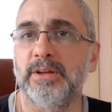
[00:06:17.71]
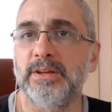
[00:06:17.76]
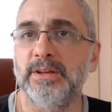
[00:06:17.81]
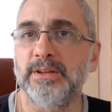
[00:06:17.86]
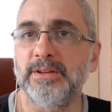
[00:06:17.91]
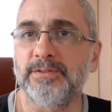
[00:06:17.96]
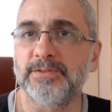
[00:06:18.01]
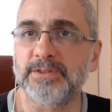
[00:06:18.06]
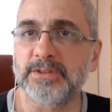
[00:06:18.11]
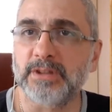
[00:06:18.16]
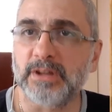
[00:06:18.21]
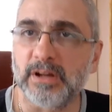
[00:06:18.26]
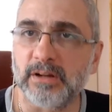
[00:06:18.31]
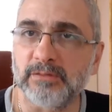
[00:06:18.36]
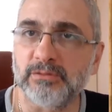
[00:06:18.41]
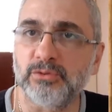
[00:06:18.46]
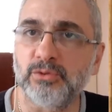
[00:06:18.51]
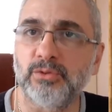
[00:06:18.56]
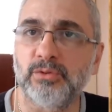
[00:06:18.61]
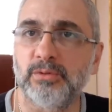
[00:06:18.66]
и все
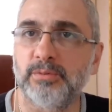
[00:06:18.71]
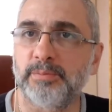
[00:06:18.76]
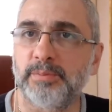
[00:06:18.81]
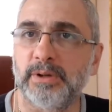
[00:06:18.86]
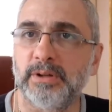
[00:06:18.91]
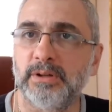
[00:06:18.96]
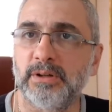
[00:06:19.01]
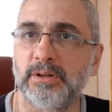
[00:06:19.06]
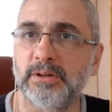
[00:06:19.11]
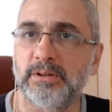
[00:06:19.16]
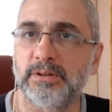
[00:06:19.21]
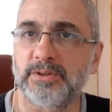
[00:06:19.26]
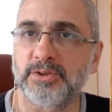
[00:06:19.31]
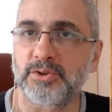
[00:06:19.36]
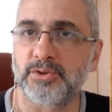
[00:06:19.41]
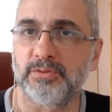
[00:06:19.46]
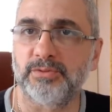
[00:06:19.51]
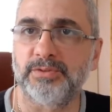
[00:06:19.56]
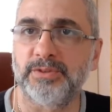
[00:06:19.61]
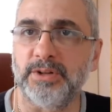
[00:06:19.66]
равно поехал
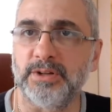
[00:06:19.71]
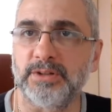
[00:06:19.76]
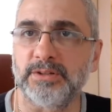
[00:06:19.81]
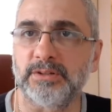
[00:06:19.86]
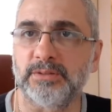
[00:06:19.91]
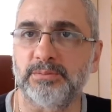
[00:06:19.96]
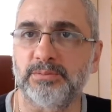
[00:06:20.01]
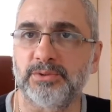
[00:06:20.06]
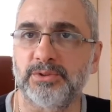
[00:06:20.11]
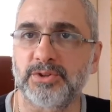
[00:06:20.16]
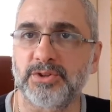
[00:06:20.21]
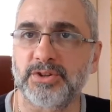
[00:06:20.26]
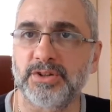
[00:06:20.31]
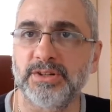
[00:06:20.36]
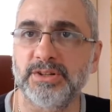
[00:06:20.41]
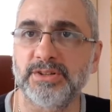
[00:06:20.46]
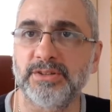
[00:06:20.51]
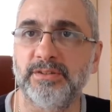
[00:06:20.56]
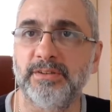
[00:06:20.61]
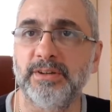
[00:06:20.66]
еще в третье
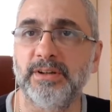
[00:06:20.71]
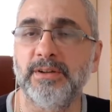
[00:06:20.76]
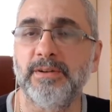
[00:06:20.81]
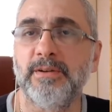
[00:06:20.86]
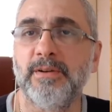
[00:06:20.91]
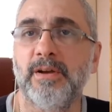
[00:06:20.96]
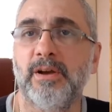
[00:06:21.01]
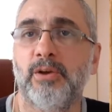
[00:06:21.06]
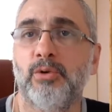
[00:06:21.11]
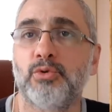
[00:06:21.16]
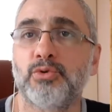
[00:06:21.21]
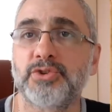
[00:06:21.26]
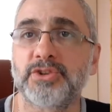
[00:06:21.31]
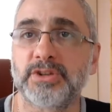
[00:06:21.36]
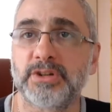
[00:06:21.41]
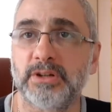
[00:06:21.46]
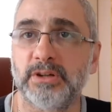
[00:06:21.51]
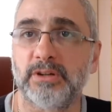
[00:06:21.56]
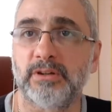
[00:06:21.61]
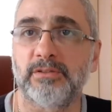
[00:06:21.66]
путешествие,
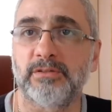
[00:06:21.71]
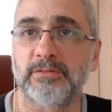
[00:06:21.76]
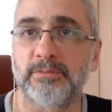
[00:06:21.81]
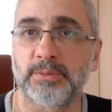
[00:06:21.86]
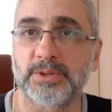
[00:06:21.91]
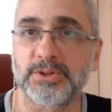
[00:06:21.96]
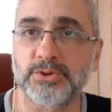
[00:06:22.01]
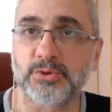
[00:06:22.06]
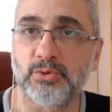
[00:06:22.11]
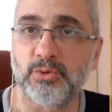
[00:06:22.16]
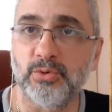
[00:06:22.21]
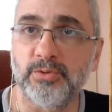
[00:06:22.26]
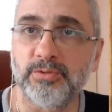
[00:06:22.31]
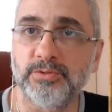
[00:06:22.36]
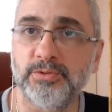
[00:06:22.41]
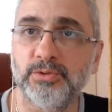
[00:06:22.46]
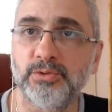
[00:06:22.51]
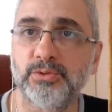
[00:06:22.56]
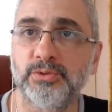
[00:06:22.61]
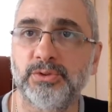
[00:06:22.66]
уже в
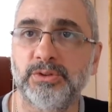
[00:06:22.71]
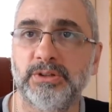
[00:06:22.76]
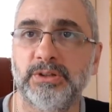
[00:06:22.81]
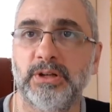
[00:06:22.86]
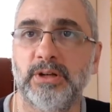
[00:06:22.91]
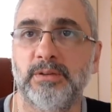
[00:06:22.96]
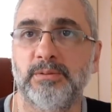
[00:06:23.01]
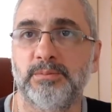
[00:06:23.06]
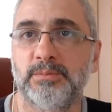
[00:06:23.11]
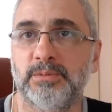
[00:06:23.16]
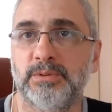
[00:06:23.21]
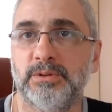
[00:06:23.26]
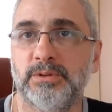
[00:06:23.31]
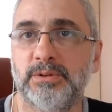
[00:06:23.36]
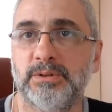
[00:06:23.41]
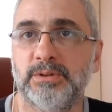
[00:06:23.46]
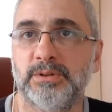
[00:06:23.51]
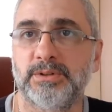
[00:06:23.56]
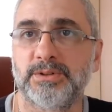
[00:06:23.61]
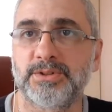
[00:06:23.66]
Московию, там
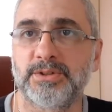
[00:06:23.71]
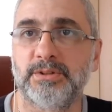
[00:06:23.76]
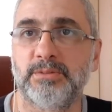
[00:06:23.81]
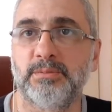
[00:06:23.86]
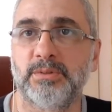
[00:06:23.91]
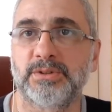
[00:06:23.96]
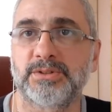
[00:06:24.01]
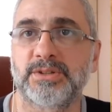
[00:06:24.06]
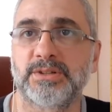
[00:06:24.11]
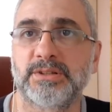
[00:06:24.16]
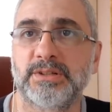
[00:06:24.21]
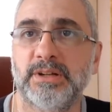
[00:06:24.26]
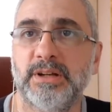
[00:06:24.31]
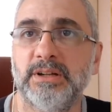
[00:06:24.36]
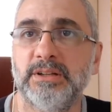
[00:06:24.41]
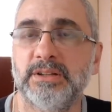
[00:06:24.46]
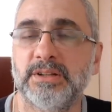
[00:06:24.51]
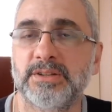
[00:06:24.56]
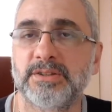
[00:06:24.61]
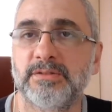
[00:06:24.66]
э, занимался
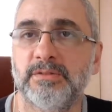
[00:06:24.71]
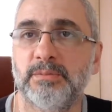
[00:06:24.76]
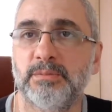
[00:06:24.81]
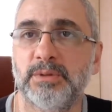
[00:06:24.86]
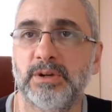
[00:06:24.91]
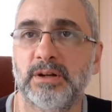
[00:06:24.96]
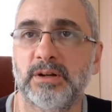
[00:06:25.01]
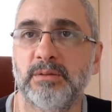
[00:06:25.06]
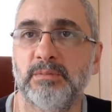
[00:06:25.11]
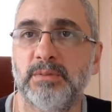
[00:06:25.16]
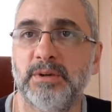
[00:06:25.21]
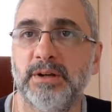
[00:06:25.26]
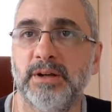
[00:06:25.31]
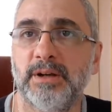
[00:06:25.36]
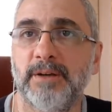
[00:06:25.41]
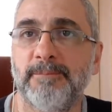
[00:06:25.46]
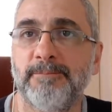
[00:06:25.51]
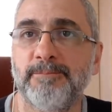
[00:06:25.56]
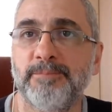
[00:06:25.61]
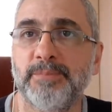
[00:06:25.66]
строительством
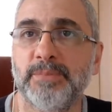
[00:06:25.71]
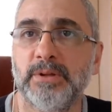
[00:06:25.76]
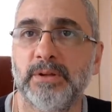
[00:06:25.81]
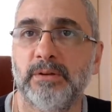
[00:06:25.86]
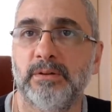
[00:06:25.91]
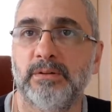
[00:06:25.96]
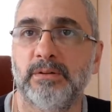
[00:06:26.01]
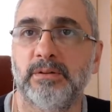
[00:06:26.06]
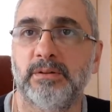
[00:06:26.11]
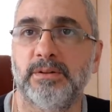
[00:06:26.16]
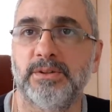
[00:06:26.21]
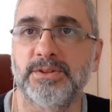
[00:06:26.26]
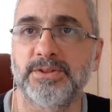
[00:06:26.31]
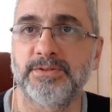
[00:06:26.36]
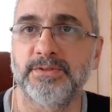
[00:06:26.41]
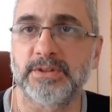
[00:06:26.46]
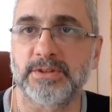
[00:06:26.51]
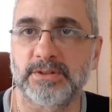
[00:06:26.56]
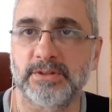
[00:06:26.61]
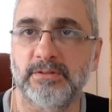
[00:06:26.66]
корабля, э,
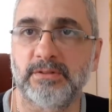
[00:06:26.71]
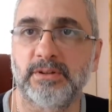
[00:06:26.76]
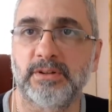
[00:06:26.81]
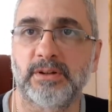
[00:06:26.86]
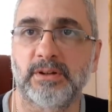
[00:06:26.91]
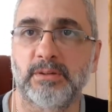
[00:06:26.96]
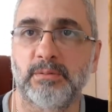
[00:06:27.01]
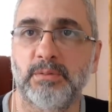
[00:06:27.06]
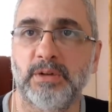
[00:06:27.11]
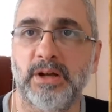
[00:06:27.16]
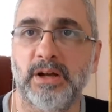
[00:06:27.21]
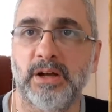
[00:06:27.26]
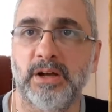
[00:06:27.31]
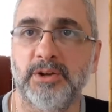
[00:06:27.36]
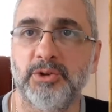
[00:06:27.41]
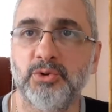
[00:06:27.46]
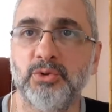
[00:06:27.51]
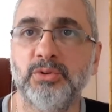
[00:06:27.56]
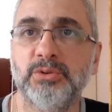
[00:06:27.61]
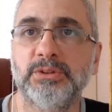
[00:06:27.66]
известного корабля
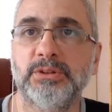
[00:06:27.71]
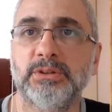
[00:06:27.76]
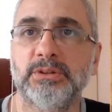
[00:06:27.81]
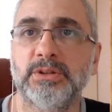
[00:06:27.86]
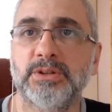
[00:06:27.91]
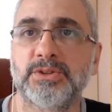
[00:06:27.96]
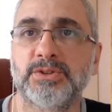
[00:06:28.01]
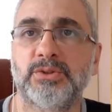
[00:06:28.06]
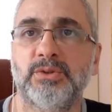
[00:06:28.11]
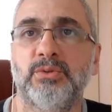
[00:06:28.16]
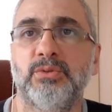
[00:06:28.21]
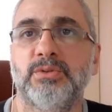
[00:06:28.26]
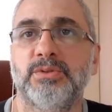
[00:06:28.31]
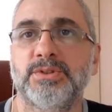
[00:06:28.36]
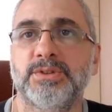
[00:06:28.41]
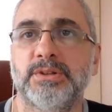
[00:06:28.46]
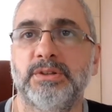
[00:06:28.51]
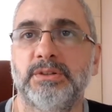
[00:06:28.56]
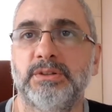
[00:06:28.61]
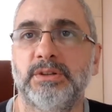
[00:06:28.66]
«Орел» тогда
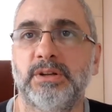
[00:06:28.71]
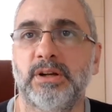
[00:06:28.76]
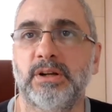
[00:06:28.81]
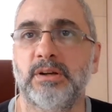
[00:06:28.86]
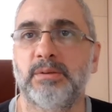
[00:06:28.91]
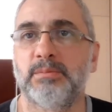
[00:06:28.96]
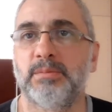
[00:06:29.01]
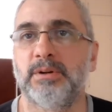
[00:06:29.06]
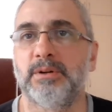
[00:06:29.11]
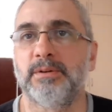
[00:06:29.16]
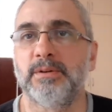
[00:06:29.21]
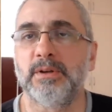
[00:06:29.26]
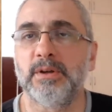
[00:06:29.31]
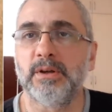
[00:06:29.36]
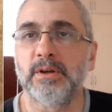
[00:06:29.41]
строился этот корабль.